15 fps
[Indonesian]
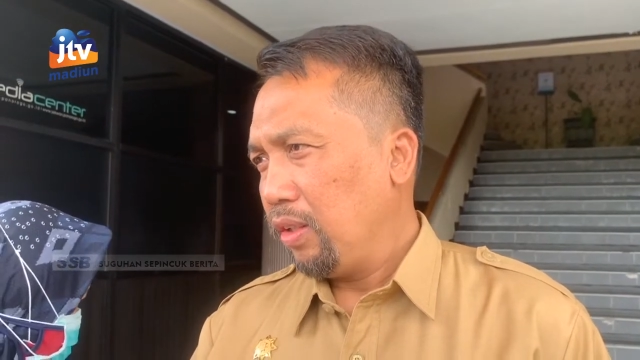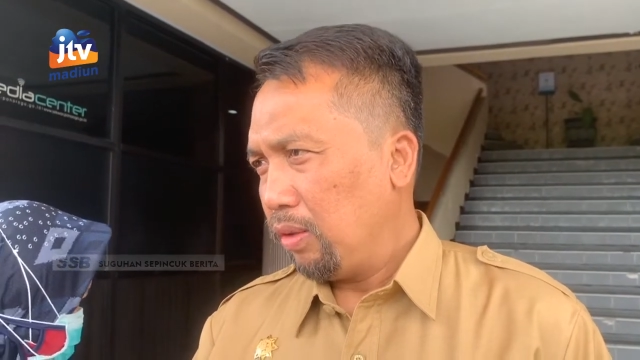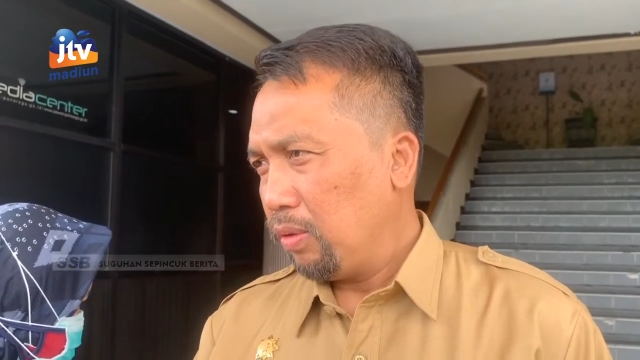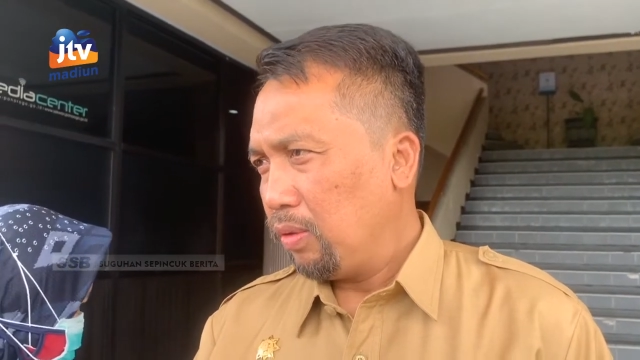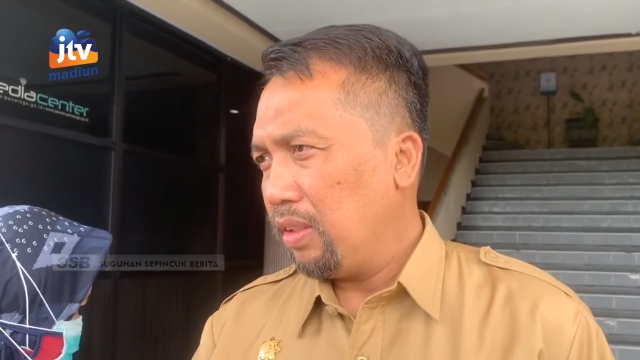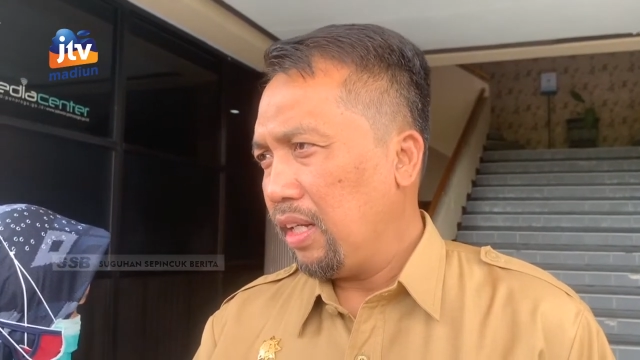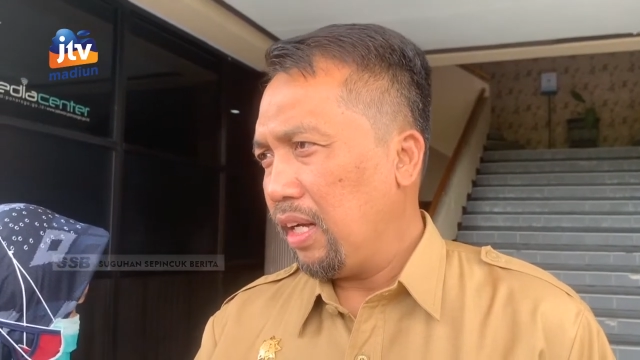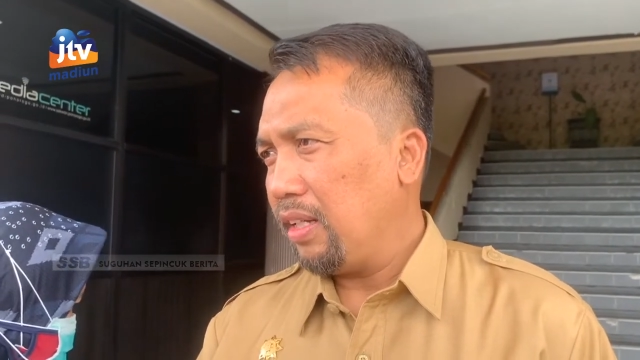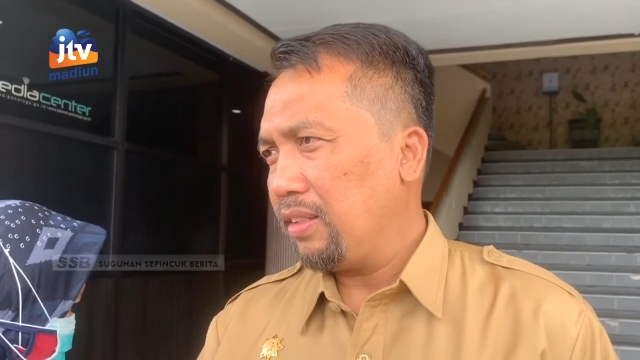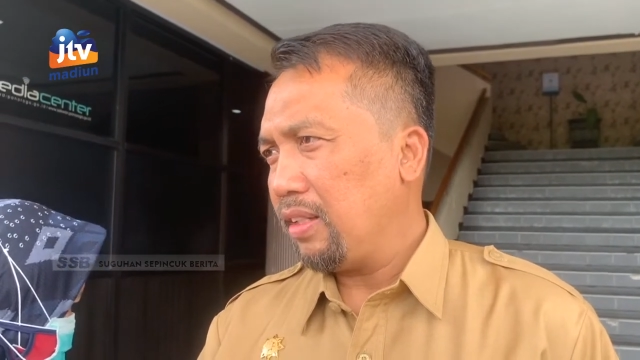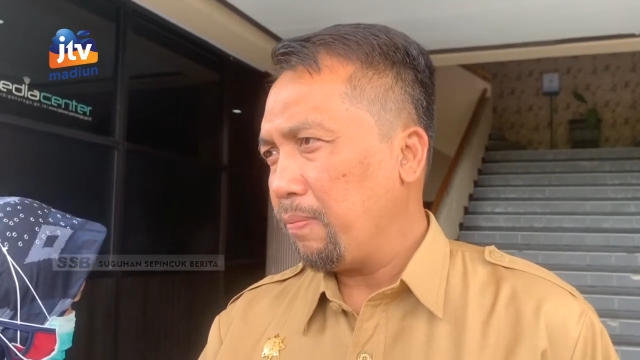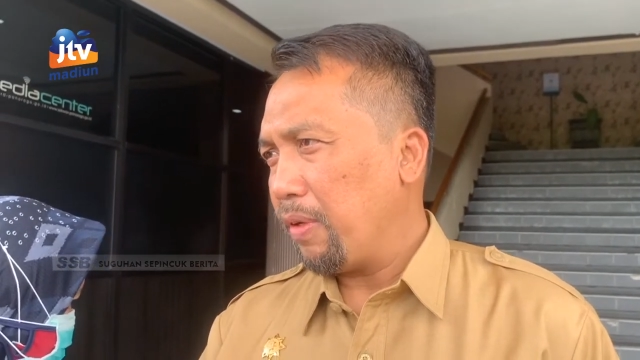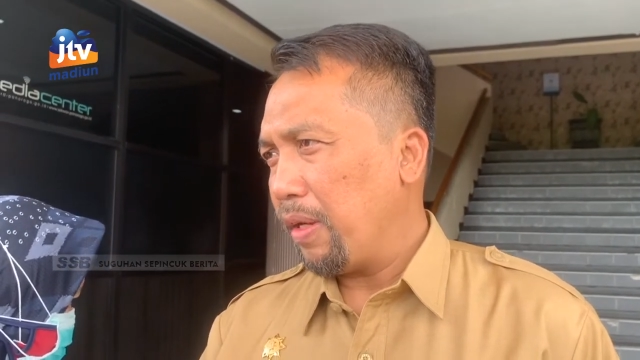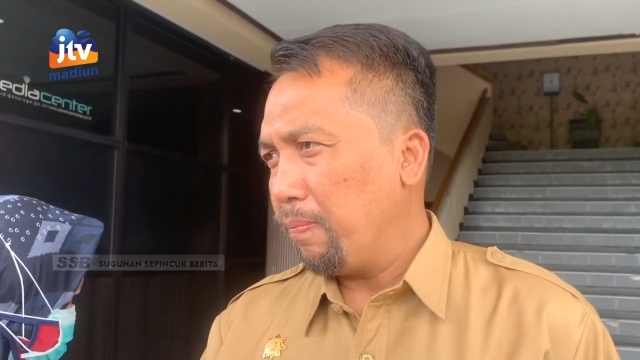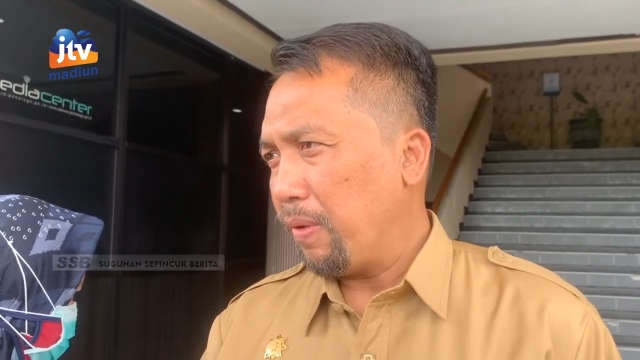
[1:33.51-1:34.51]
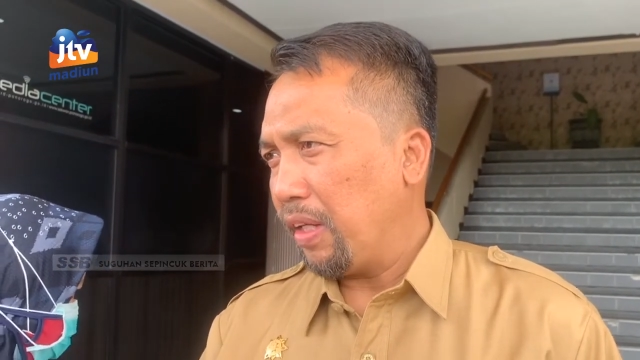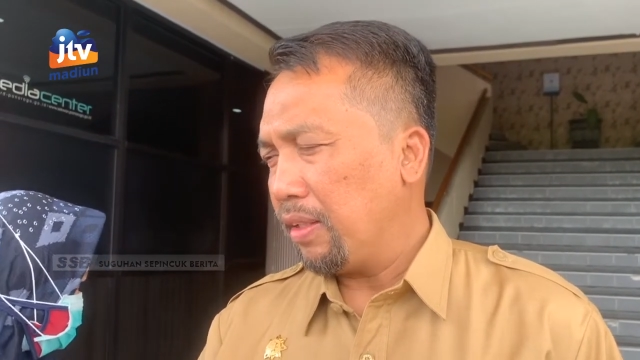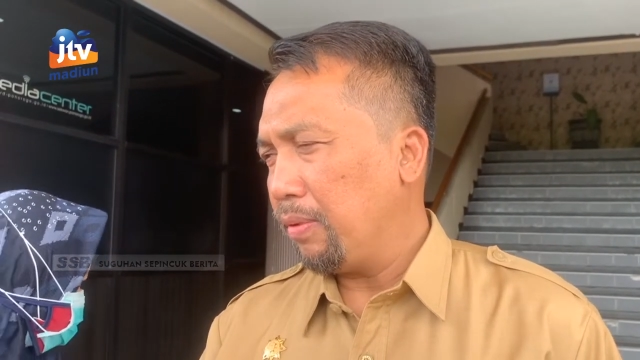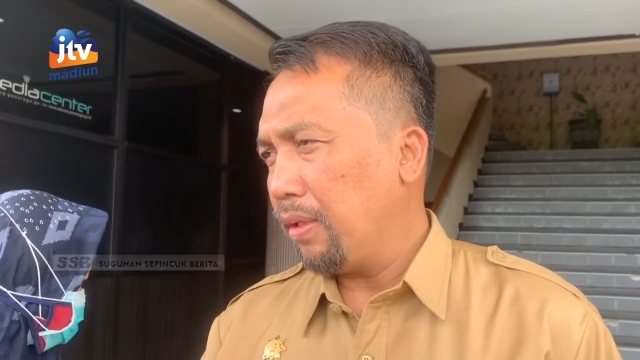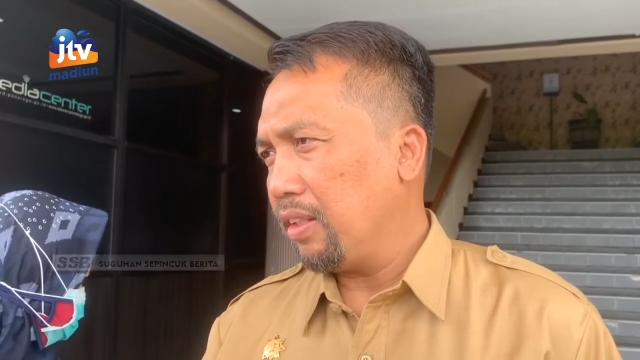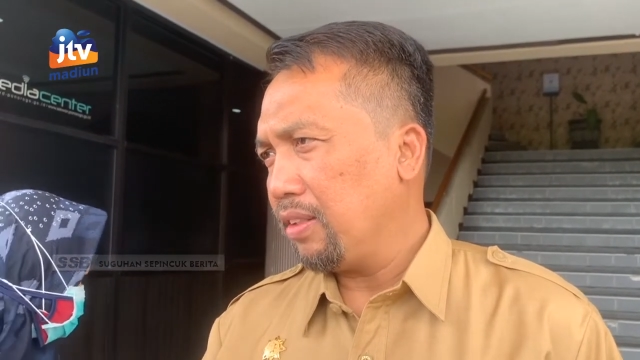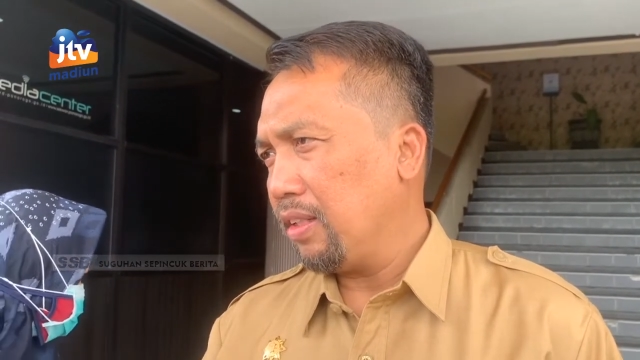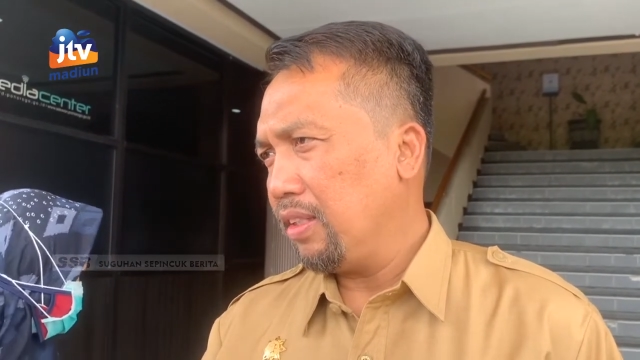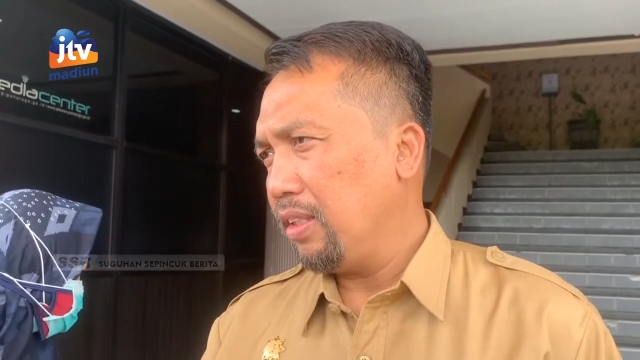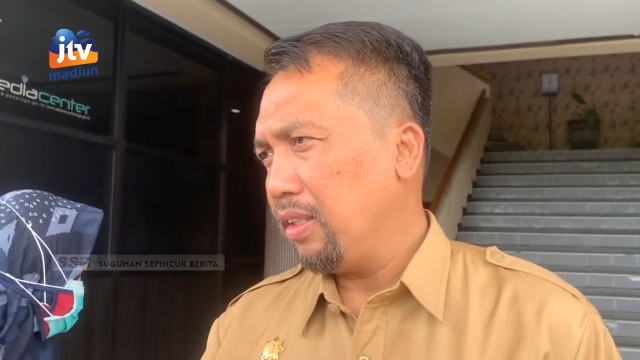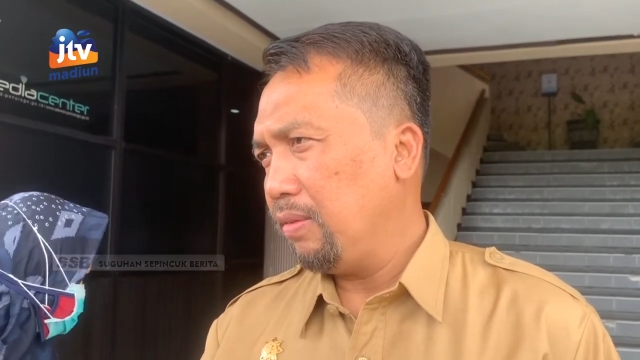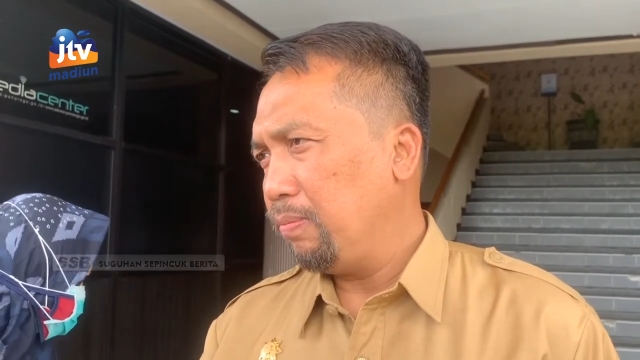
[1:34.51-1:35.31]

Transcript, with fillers: ditunda sampai 14 hari